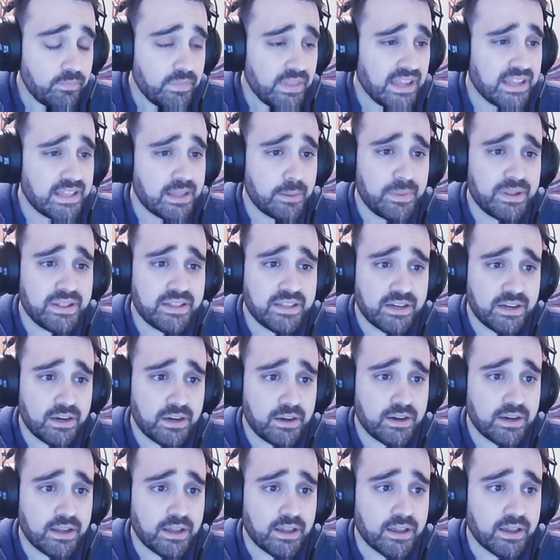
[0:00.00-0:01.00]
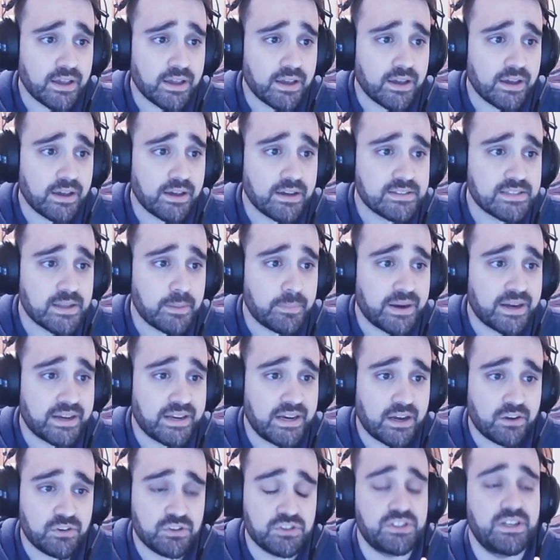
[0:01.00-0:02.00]
También tienen eh, esta
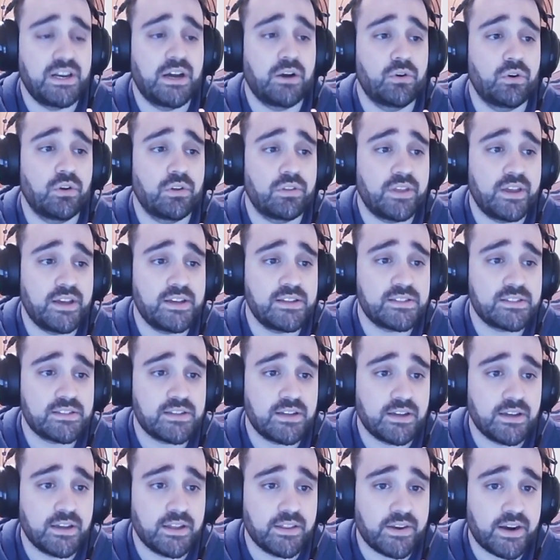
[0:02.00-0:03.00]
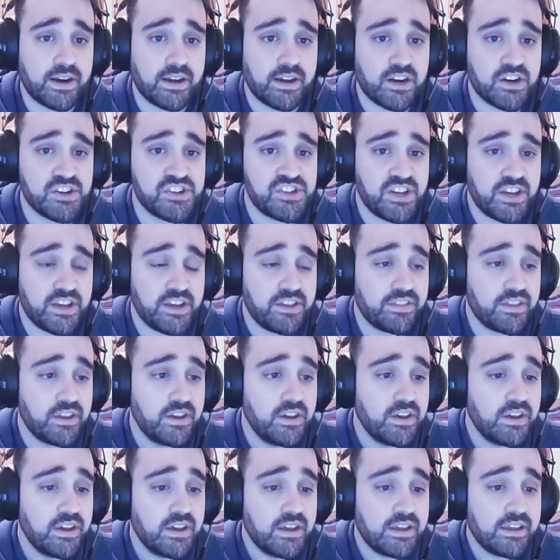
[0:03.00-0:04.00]
página, que no sé si la conocéis, eh, Drunkard Shade,
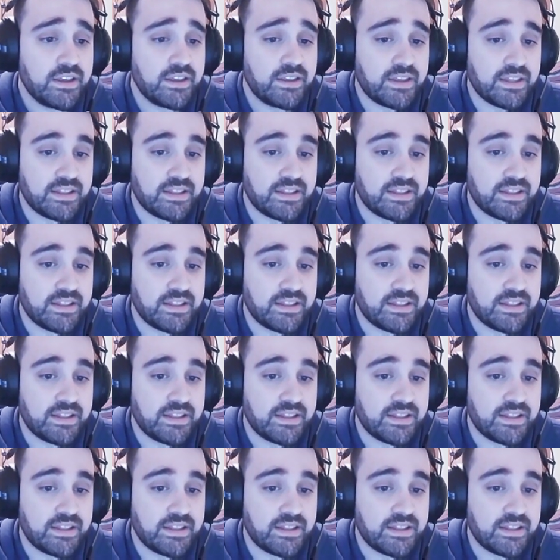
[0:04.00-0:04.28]
que